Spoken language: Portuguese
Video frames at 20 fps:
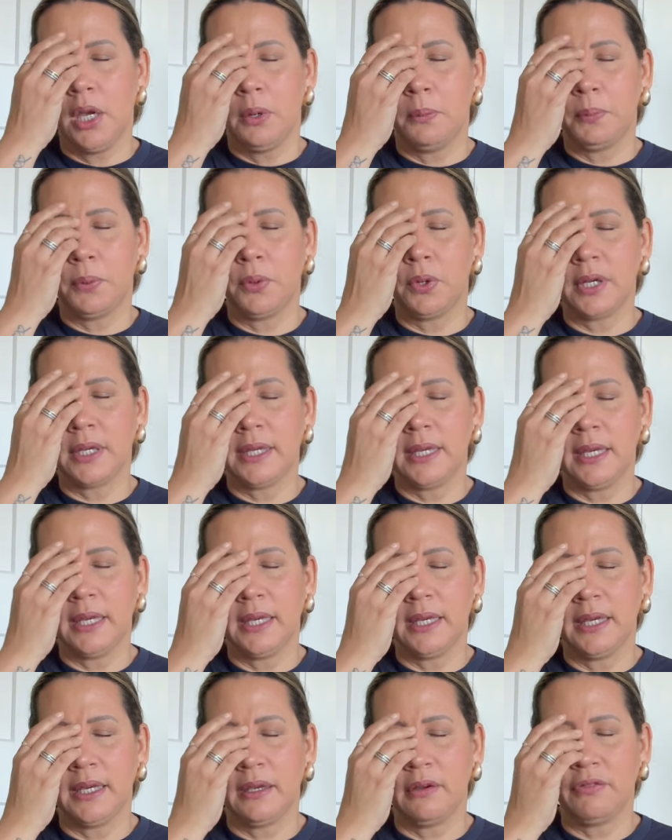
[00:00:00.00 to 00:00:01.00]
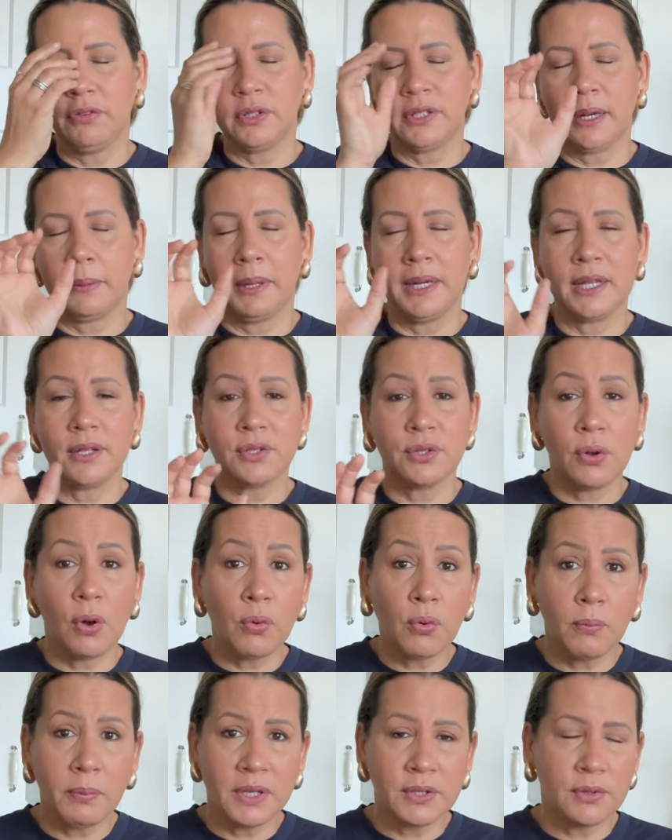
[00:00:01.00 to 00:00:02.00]
porque eu vou trabalhar só
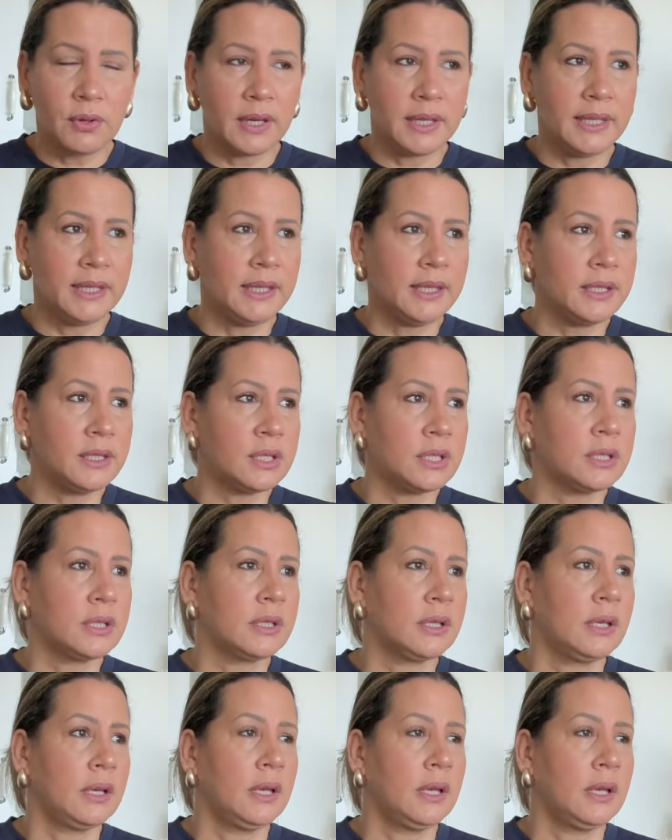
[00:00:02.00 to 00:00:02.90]
algumas horinhas,